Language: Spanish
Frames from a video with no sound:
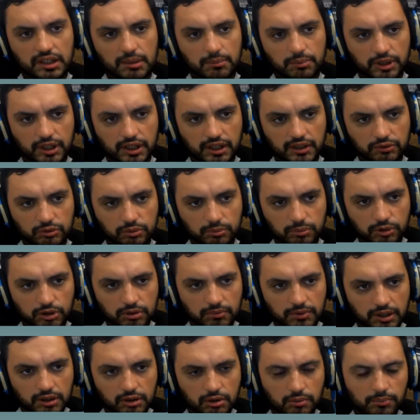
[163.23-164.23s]
que por ahí es un poco
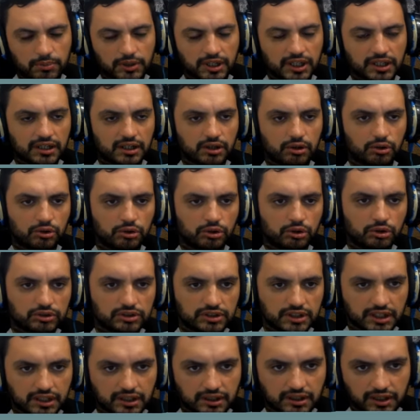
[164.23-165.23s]
más compleja o no
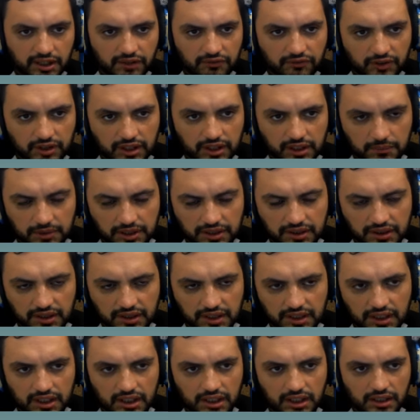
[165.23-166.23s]
tan
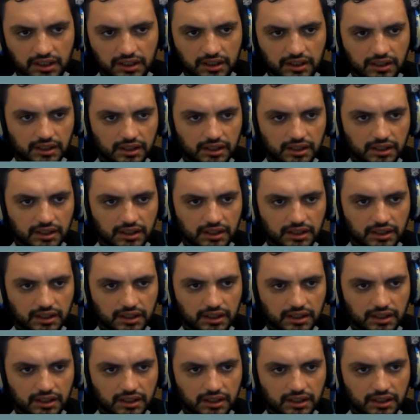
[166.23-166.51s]
gráficamente